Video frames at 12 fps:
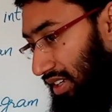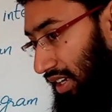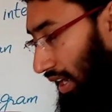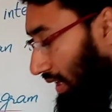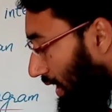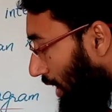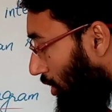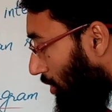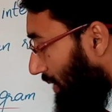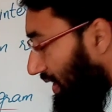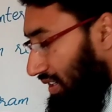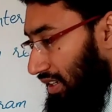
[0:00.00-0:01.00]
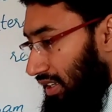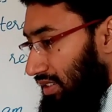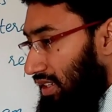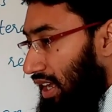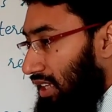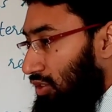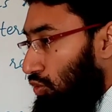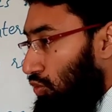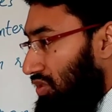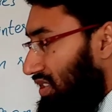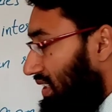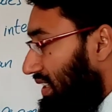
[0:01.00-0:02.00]
करना हो मैटर के साथ
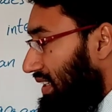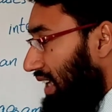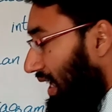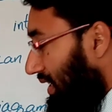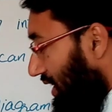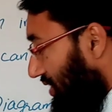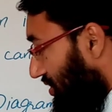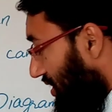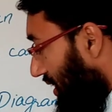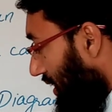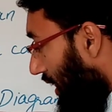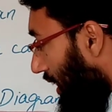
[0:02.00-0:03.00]
उसकी एनर्जी